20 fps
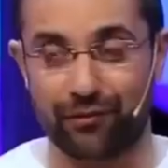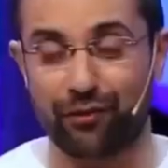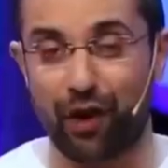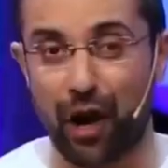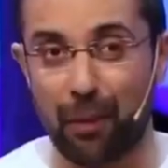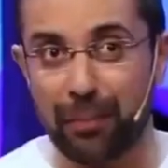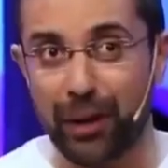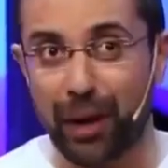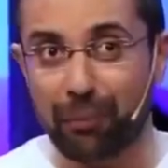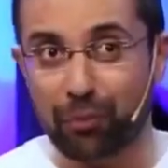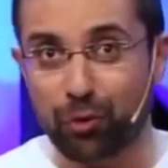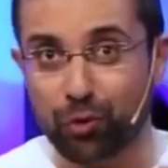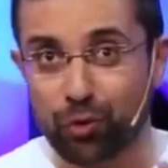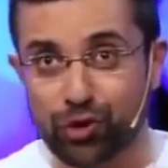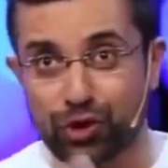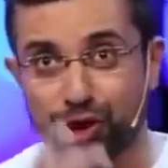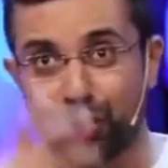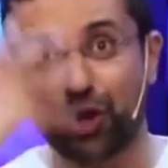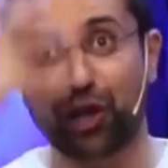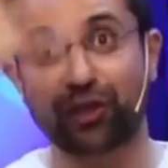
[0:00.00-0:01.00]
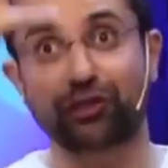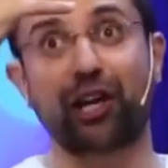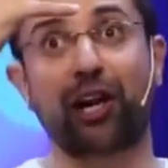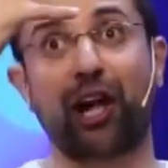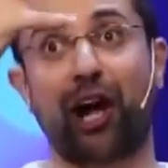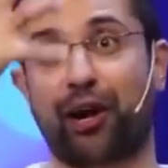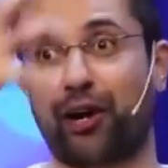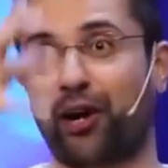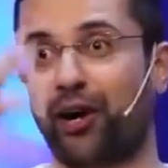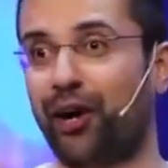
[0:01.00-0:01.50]
वहां पे आपको कुछ
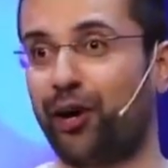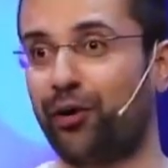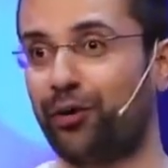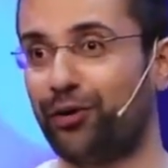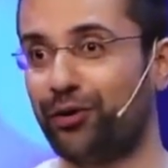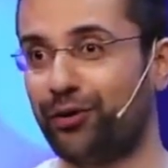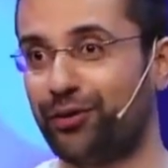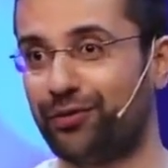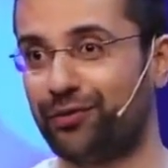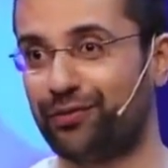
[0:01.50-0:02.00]
नजर आ रहा हो